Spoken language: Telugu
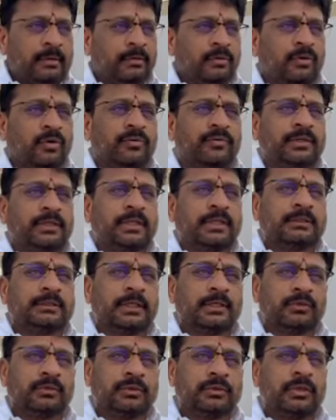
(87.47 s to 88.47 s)
గోమాతలు
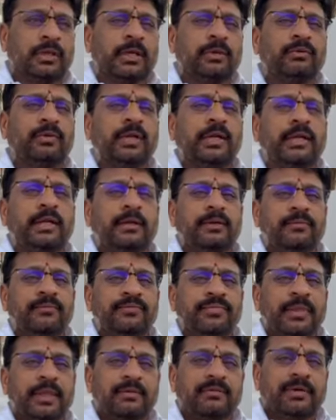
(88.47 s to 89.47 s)
జరుగుతూనే ఉన్నాయి
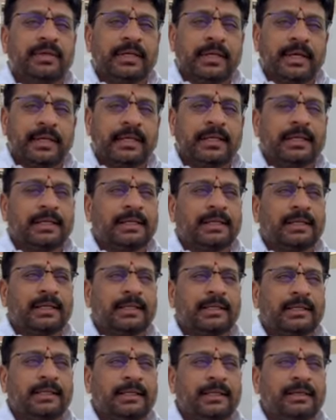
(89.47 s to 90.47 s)
వీటిని
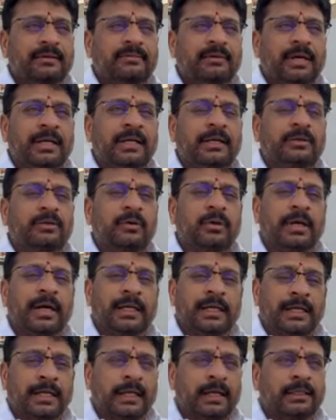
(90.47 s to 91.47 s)
అరికట్టాలని అంటే వాళ్లకు
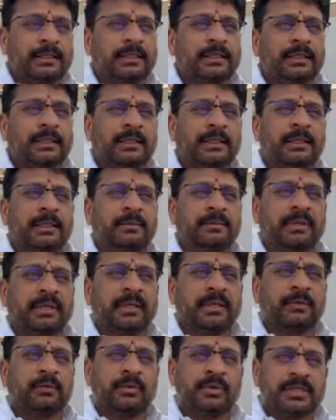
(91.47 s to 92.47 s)
కఠినాతి
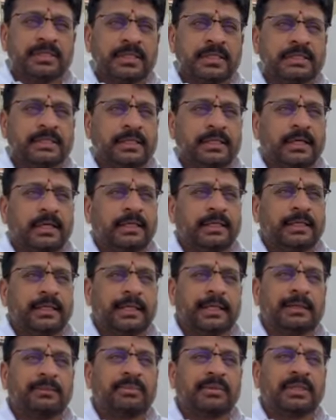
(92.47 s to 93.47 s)
కఠినమైన ఉరిశిక్ష కానీ
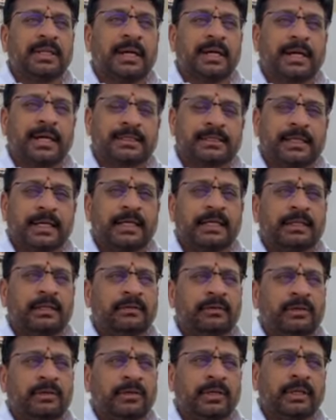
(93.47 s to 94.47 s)
లేకపోతే ఆ
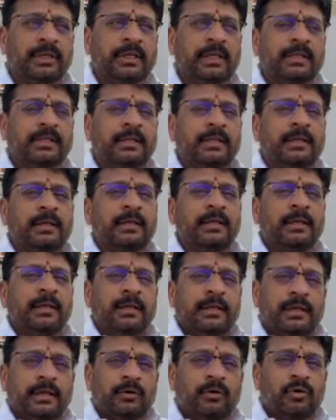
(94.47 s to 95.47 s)
కషాయిలను ఎట్లయితే
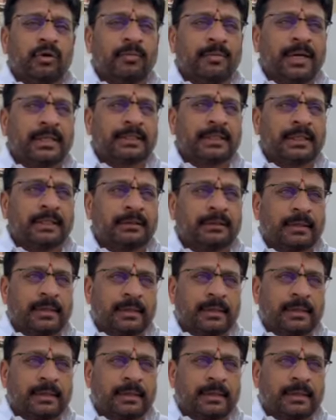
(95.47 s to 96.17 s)
ఈ గోమాతను